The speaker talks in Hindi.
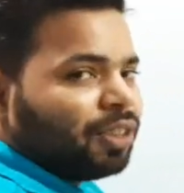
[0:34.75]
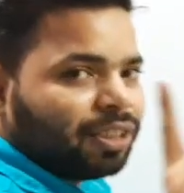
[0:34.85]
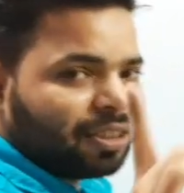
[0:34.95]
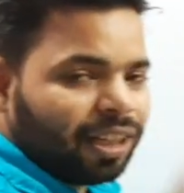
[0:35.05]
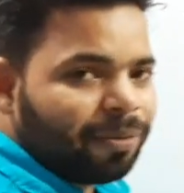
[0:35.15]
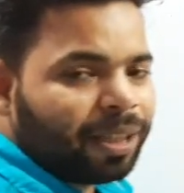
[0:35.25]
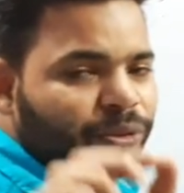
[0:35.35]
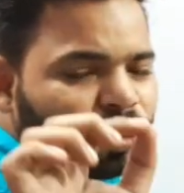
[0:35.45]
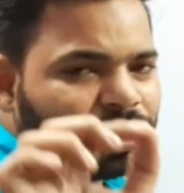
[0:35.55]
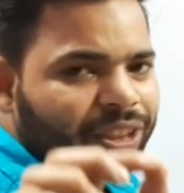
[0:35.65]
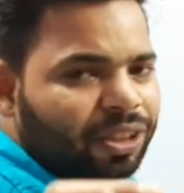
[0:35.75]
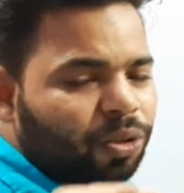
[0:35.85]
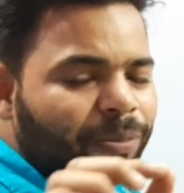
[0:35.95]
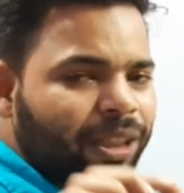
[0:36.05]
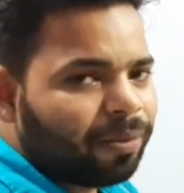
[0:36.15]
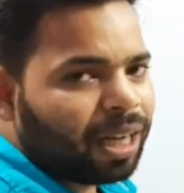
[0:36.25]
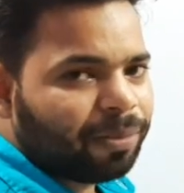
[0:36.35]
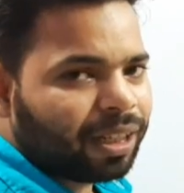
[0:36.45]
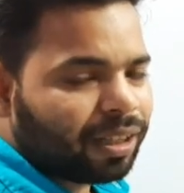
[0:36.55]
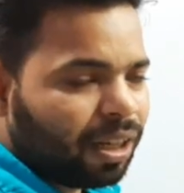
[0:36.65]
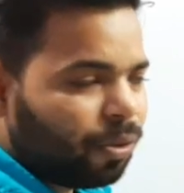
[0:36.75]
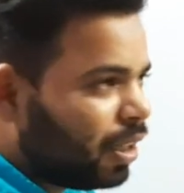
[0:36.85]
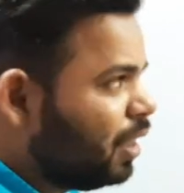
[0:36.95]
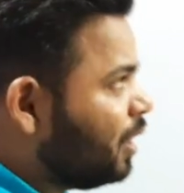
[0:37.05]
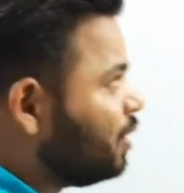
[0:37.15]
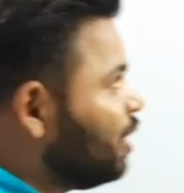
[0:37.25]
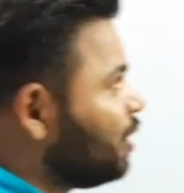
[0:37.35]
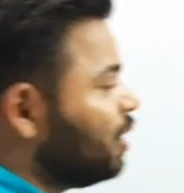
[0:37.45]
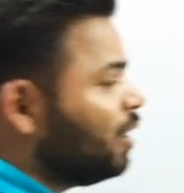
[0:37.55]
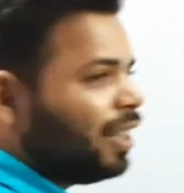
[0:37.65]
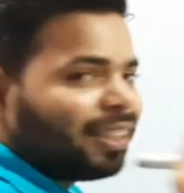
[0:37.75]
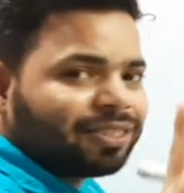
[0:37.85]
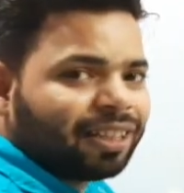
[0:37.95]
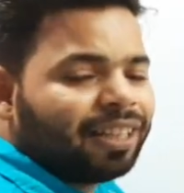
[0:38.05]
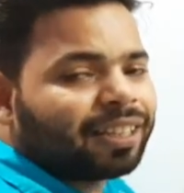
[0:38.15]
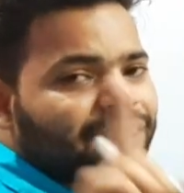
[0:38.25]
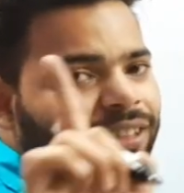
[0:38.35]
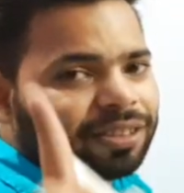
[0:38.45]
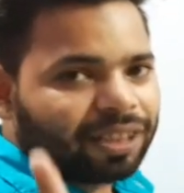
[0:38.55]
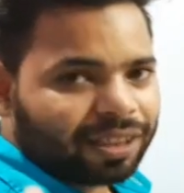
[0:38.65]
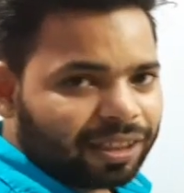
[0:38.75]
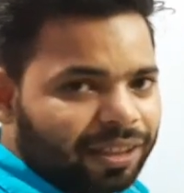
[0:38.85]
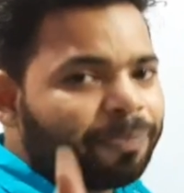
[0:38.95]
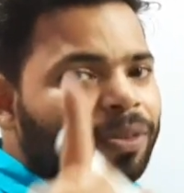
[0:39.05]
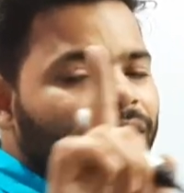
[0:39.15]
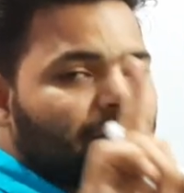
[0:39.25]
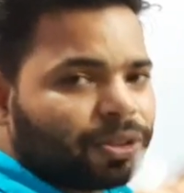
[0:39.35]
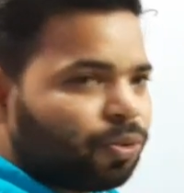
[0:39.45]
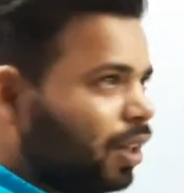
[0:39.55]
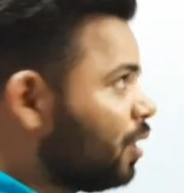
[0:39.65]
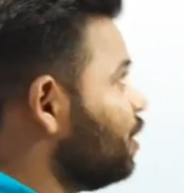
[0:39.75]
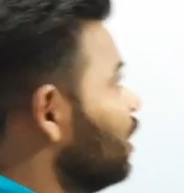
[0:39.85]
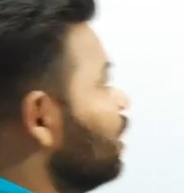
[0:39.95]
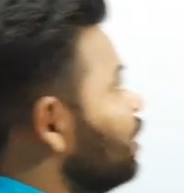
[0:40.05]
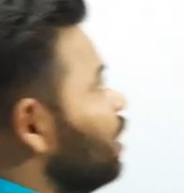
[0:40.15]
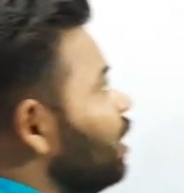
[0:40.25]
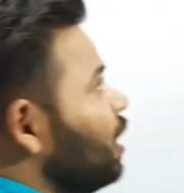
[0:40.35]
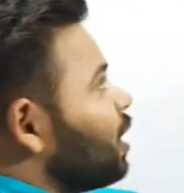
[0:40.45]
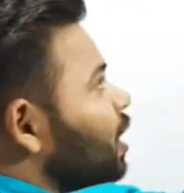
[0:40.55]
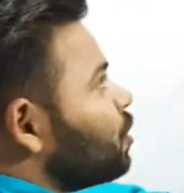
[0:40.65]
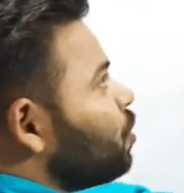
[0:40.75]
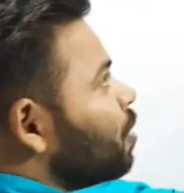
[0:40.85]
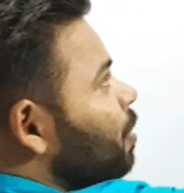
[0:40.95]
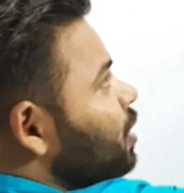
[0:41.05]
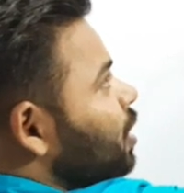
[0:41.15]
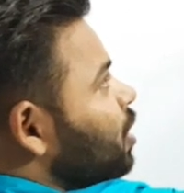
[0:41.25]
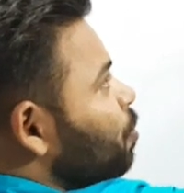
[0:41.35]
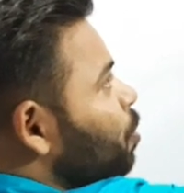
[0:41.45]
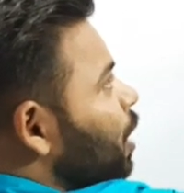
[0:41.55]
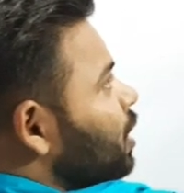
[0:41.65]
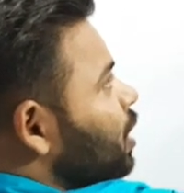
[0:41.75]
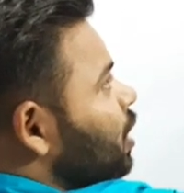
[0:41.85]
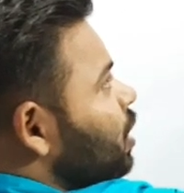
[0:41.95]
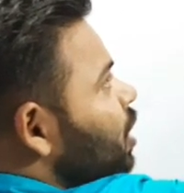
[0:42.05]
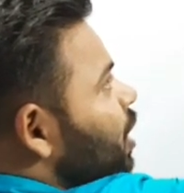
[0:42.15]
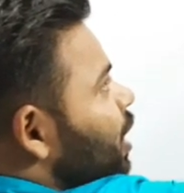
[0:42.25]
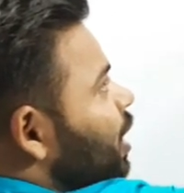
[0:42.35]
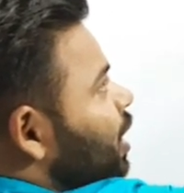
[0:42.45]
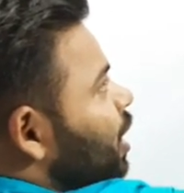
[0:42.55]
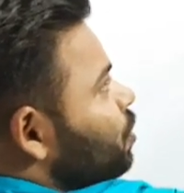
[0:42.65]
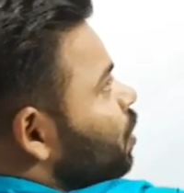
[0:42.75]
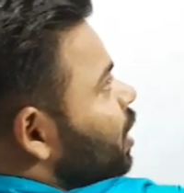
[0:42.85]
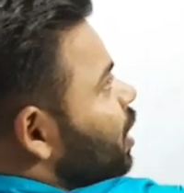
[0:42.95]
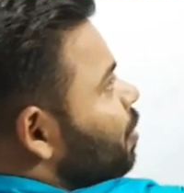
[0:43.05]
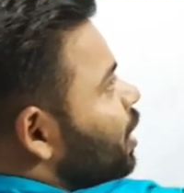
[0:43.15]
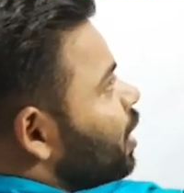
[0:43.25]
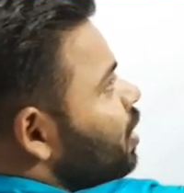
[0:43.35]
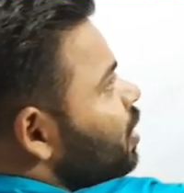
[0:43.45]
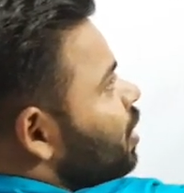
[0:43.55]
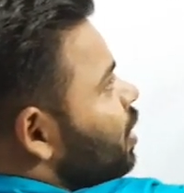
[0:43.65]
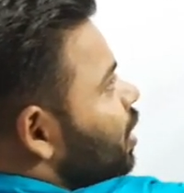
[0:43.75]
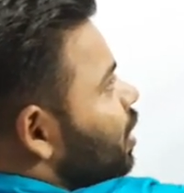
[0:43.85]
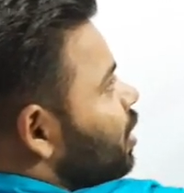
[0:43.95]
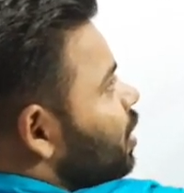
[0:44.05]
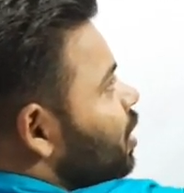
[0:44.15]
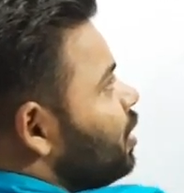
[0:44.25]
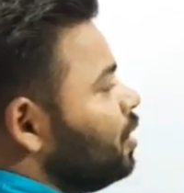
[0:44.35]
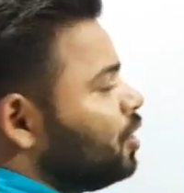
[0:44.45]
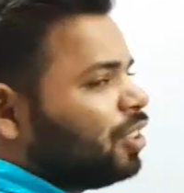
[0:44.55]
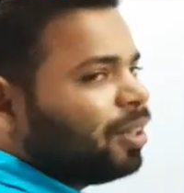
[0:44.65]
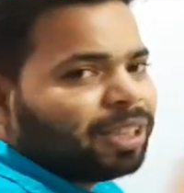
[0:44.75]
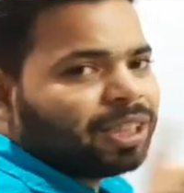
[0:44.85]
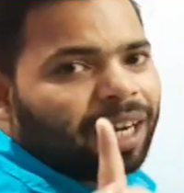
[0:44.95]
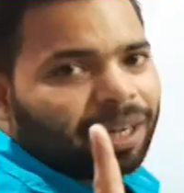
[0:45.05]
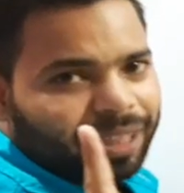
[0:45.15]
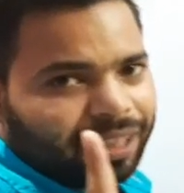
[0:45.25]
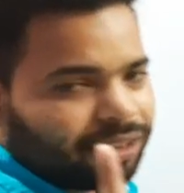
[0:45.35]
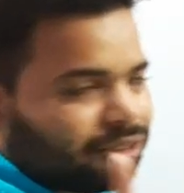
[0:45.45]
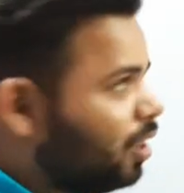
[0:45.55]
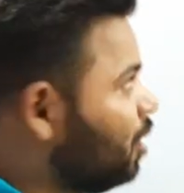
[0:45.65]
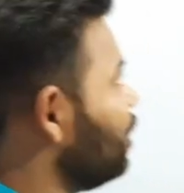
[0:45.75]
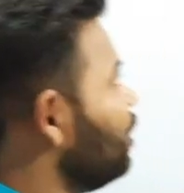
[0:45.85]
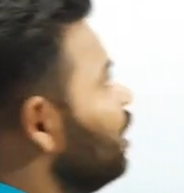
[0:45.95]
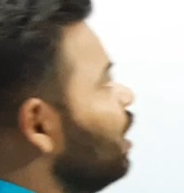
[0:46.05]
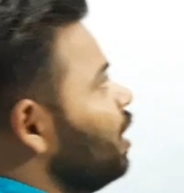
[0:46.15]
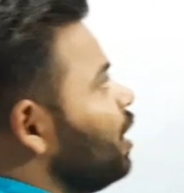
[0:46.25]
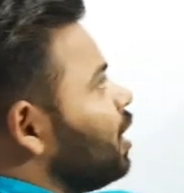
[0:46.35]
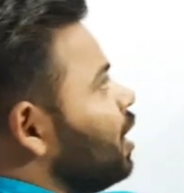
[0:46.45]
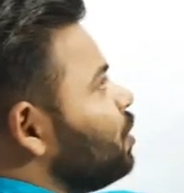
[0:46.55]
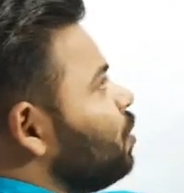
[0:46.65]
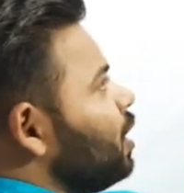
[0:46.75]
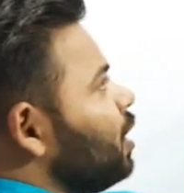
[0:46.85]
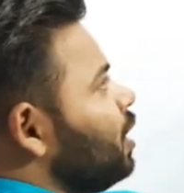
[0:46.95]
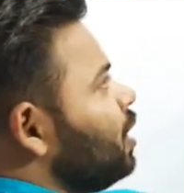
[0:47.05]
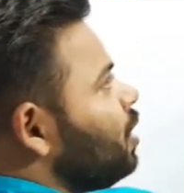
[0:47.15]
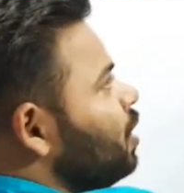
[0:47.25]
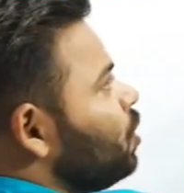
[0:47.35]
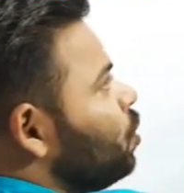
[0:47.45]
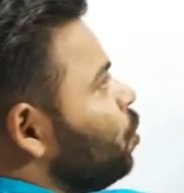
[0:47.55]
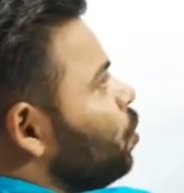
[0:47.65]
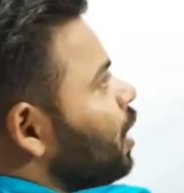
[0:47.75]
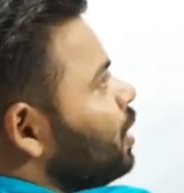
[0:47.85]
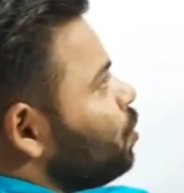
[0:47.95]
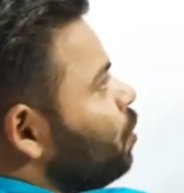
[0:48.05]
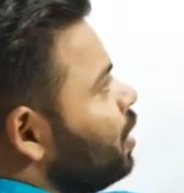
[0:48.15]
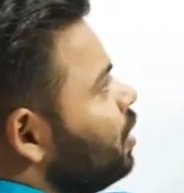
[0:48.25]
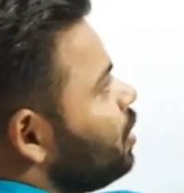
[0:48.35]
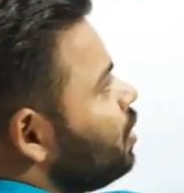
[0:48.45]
इसके लिए भाई कुछ चीजों को हमें दिमाग में रखना होगा जैसे एक से लेकर दस तक के स्क्वायर एक का स्क्वायर भाई जैसे अपन बात करें एक का स्क्वायर क्या बनेगा एक ये चीजें हमें दिमाग में रख के चलनी भाई एक का स्क्वायर एक दो का स्क्वायर